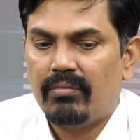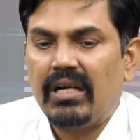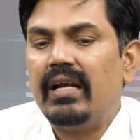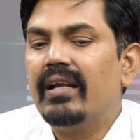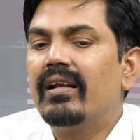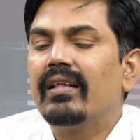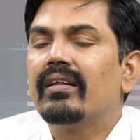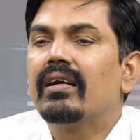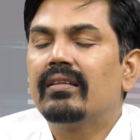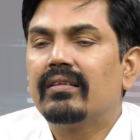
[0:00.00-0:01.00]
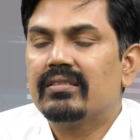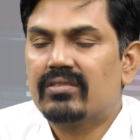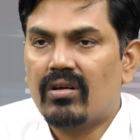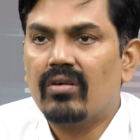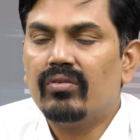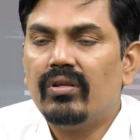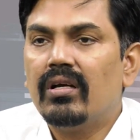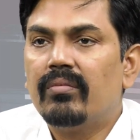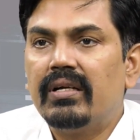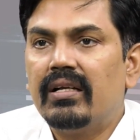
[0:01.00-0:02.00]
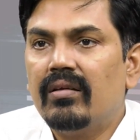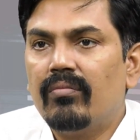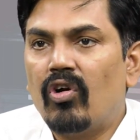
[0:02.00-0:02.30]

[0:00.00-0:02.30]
బట్ ఇండియాలో ఎంతకంత స్ట్రాంగ్ ఉంది కాబట్టి